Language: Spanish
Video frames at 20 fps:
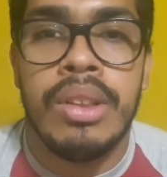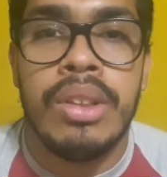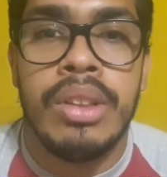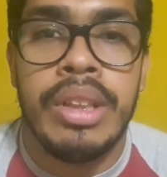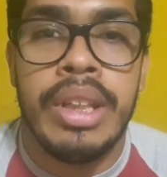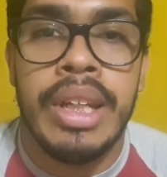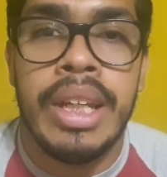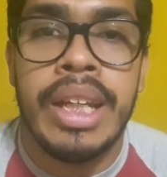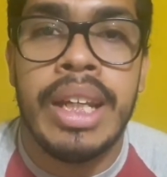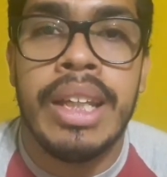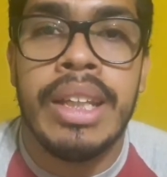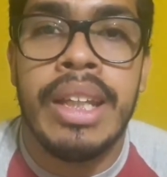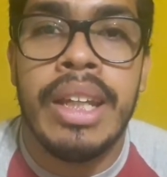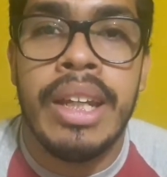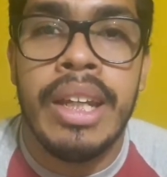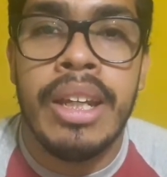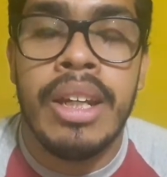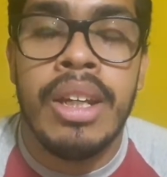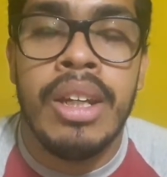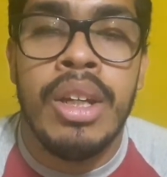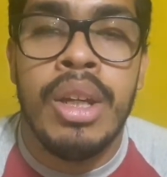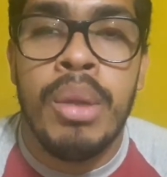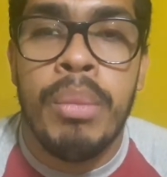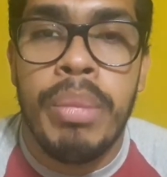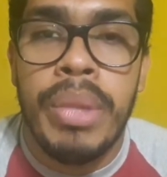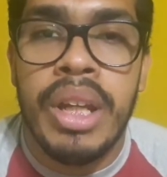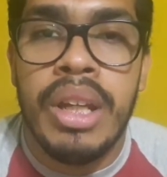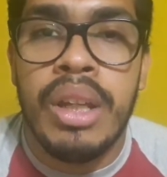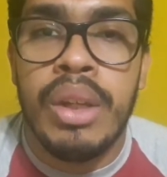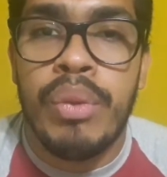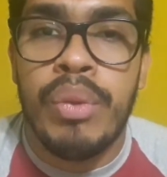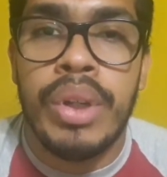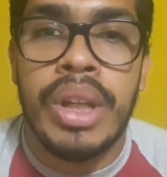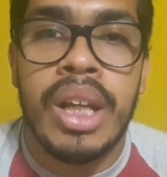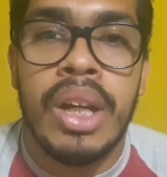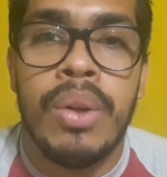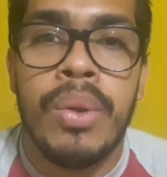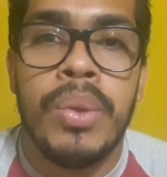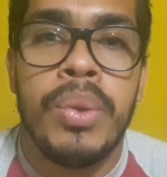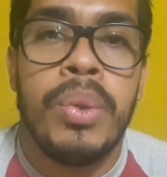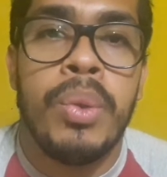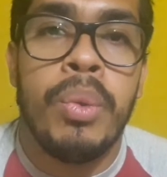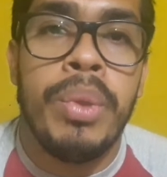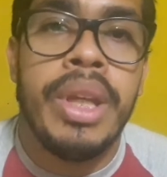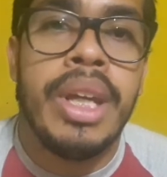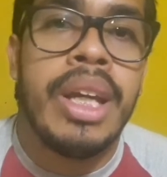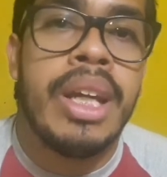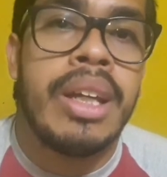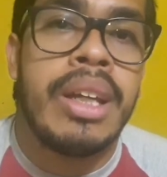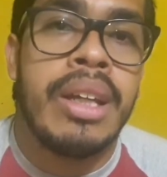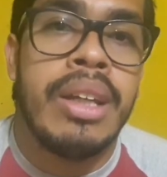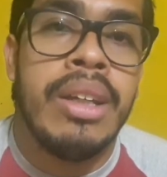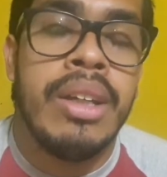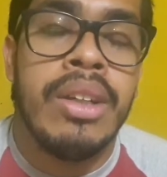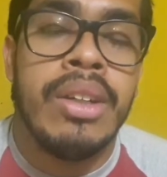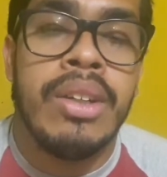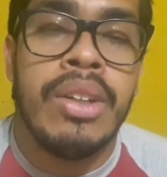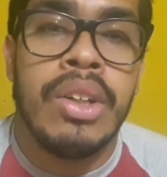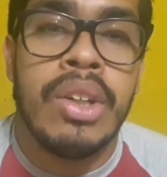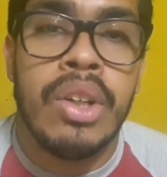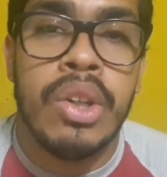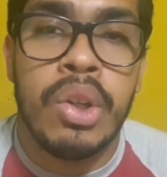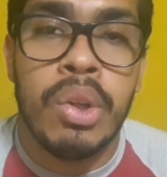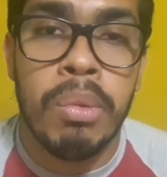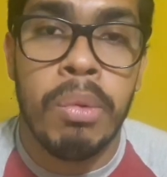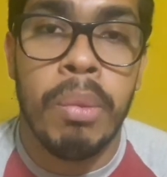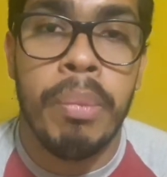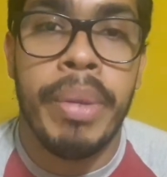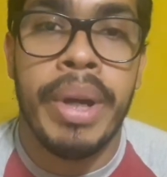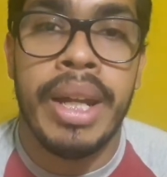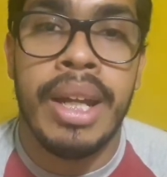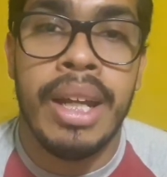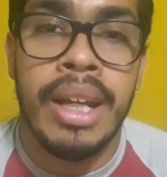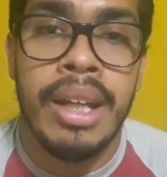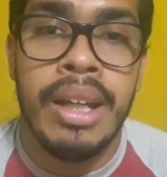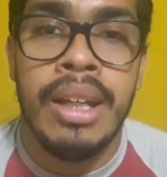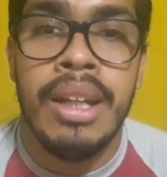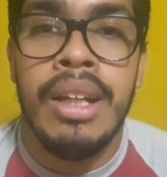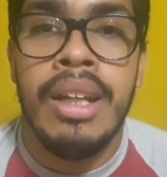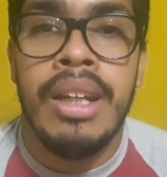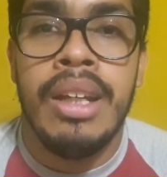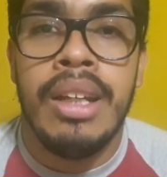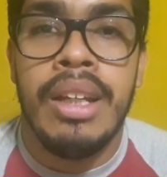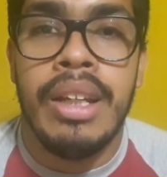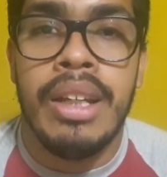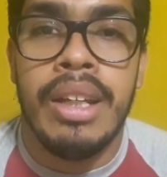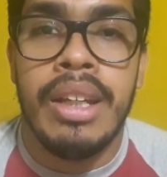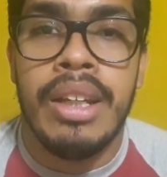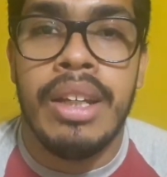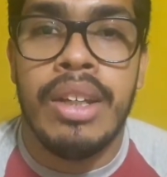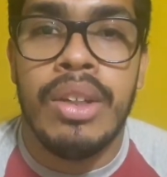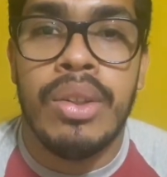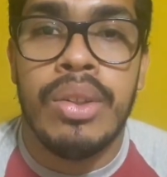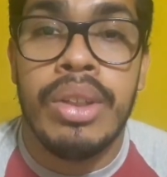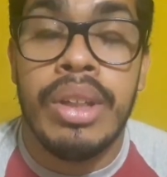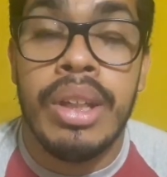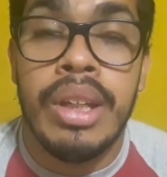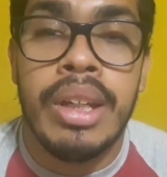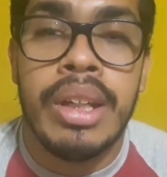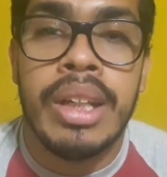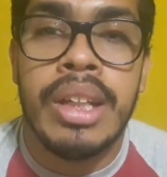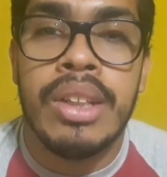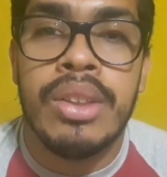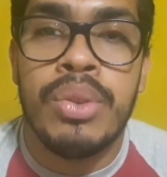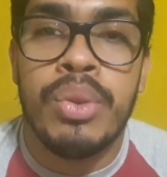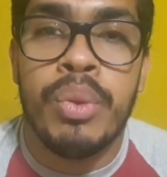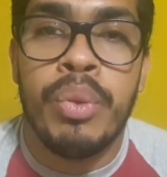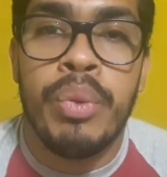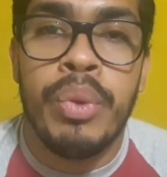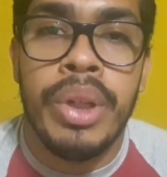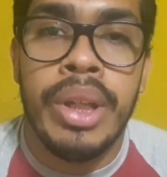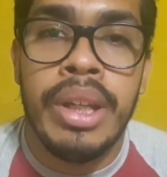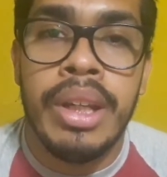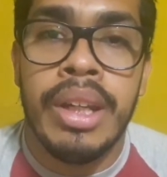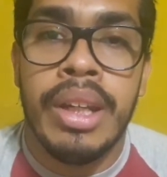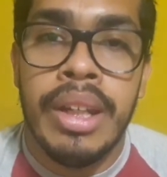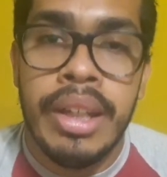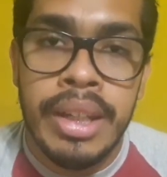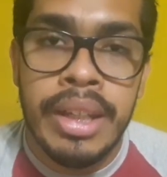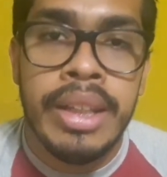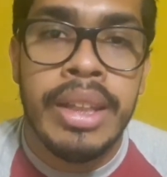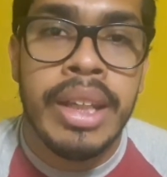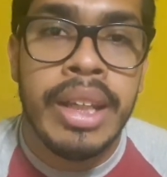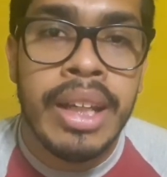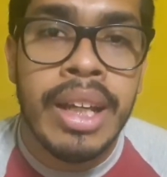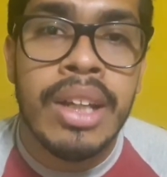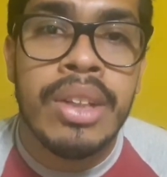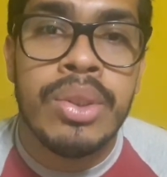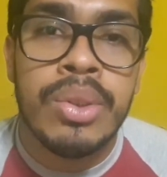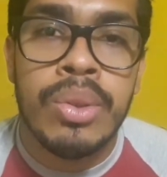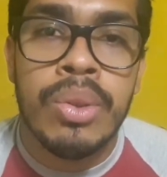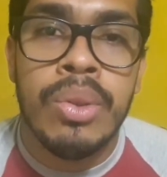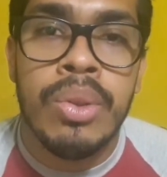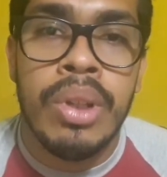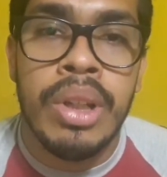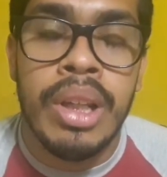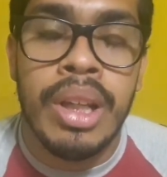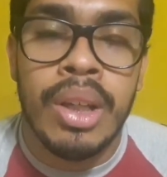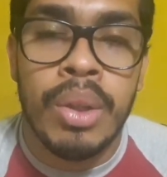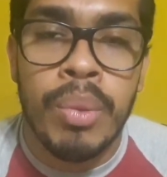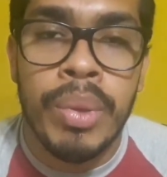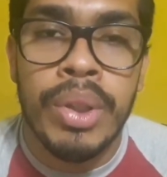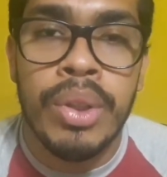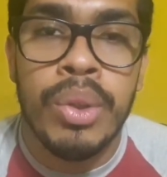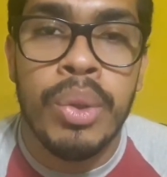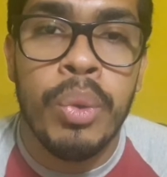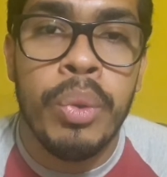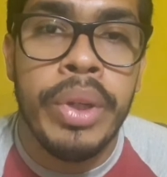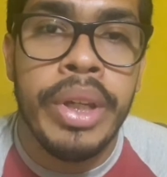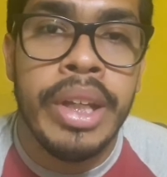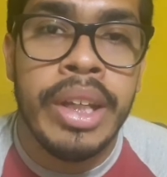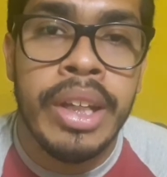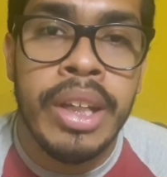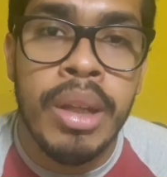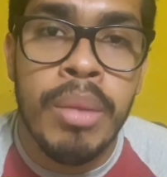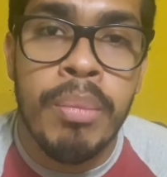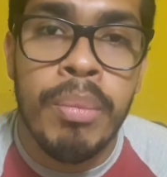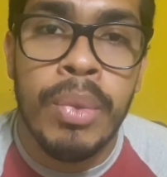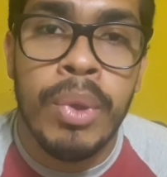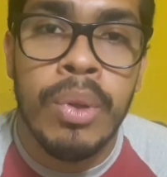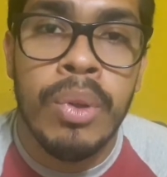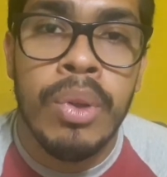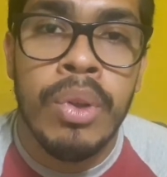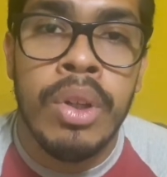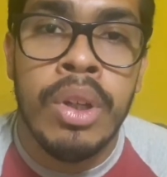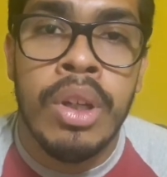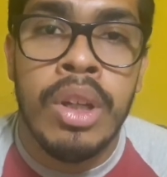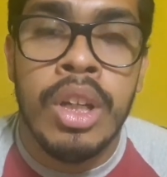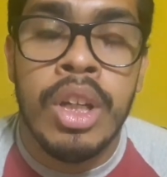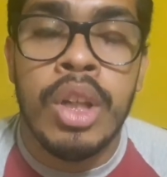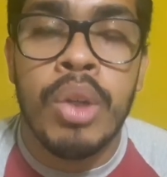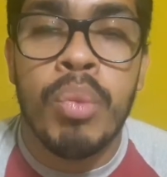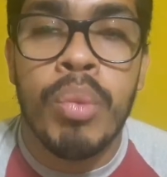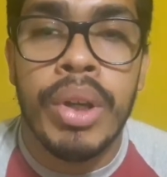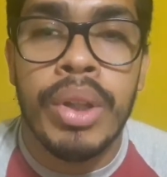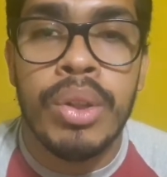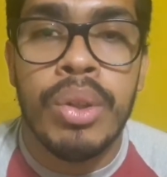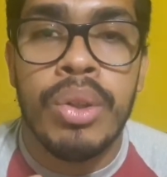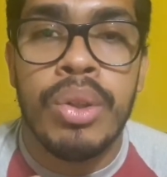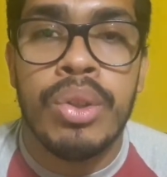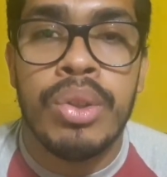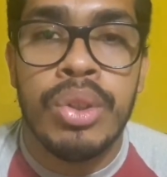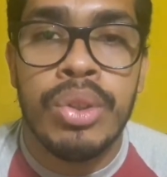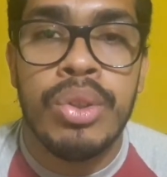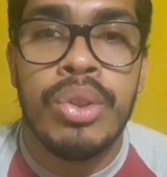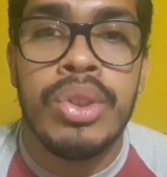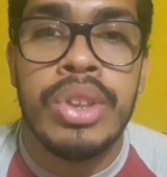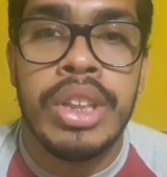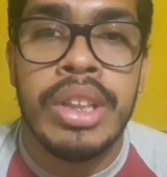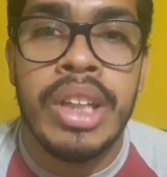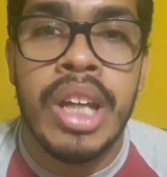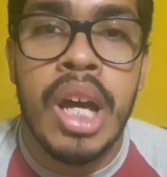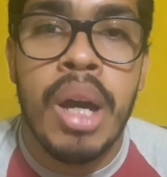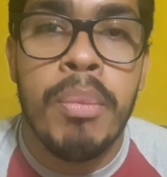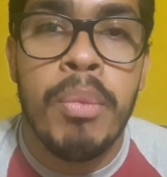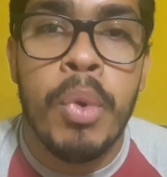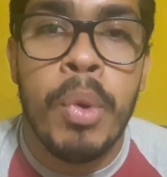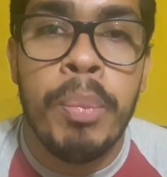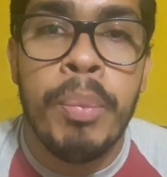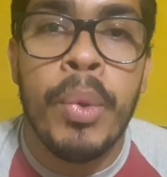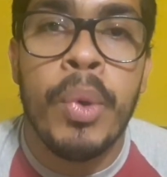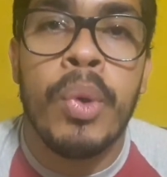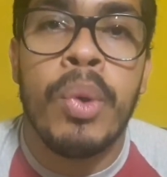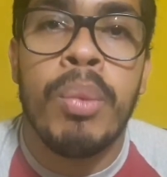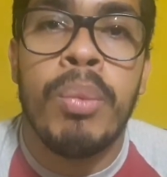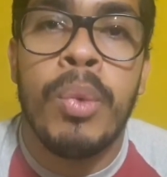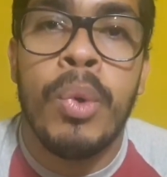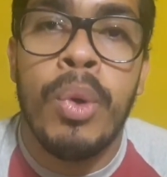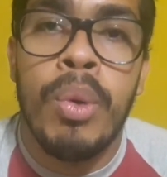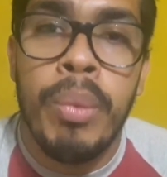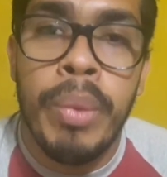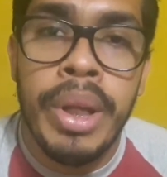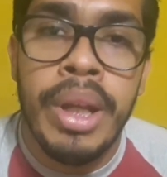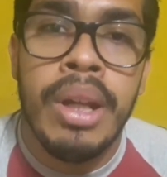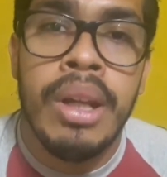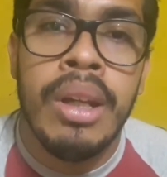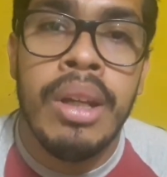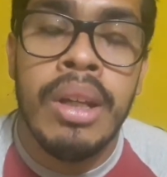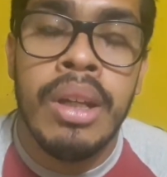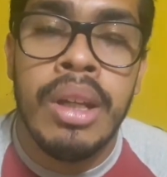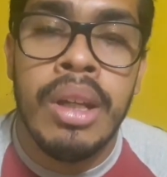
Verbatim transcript: tenés que tener planificado tu viaje como para eh, no tener que sufrir. En este caso, les cuento un ejemplo, cuando nosotros estábamos por volver